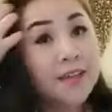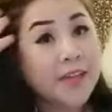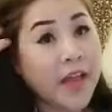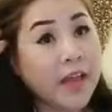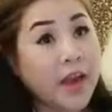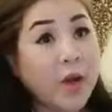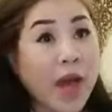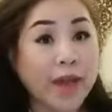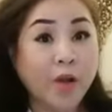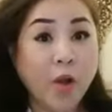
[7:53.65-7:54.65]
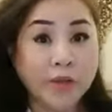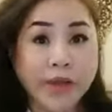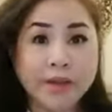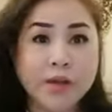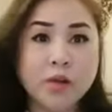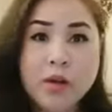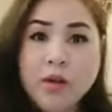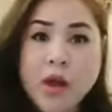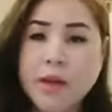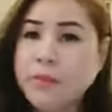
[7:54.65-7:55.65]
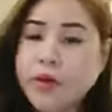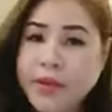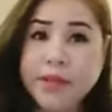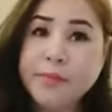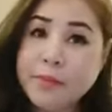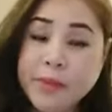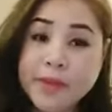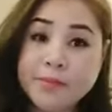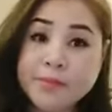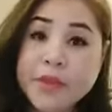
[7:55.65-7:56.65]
แต่เราขายของอย่างเดียวแล้วทำคอนเทนต์ไม่เป็น